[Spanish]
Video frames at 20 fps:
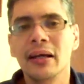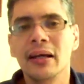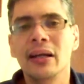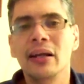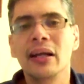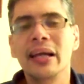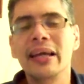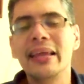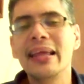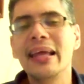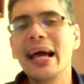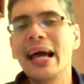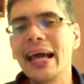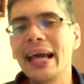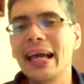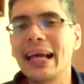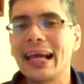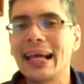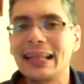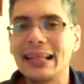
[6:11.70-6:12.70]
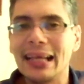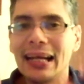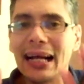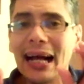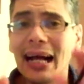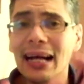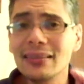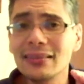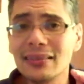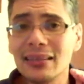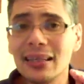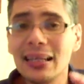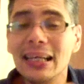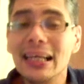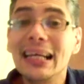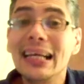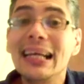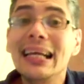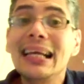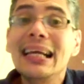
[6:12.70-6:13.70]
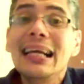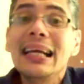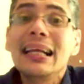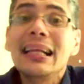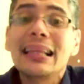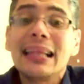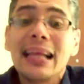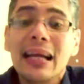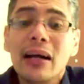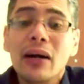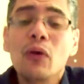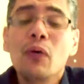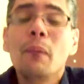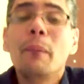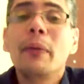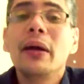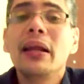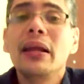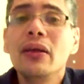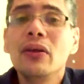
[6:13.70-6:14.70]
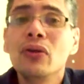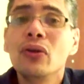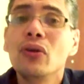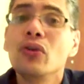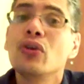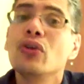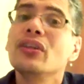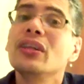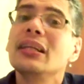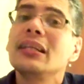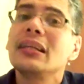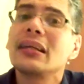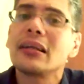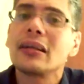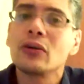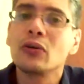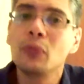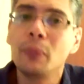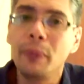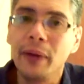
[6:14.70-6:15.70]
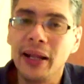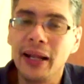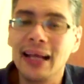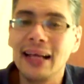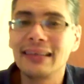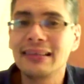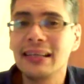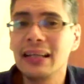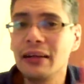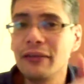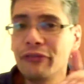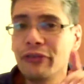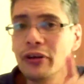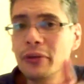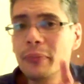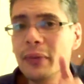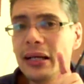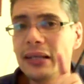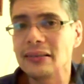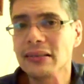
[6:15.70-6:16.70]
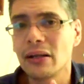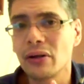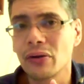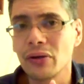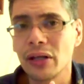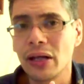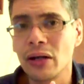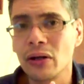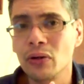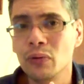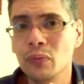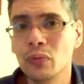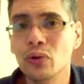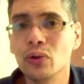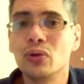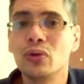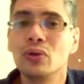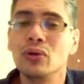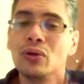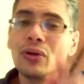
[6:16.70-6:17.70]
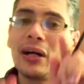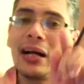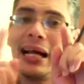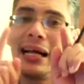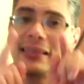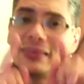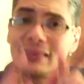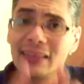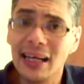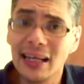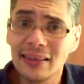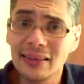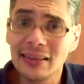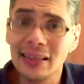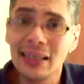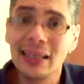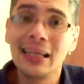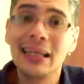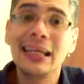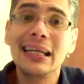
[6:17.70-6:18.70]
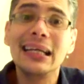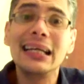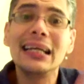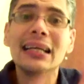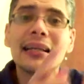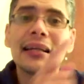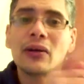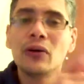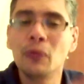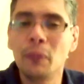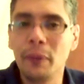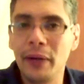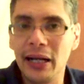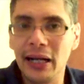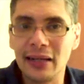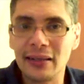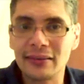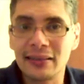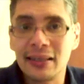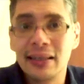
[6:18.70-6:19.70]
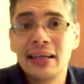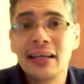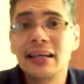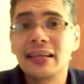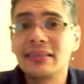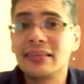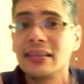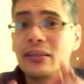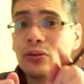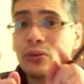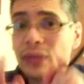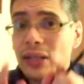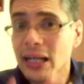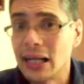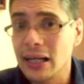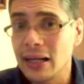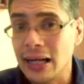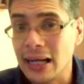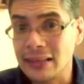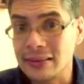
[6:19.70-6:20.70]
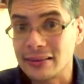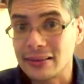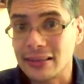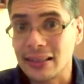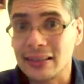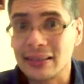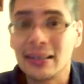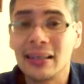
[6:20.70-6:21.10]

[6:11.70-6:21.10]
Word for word: La idea es que te canses y tengas un periodo donde te recuperes. Esa es la forma de desarrollar los músculos, cansarse y recuperarse. Si tú te cansas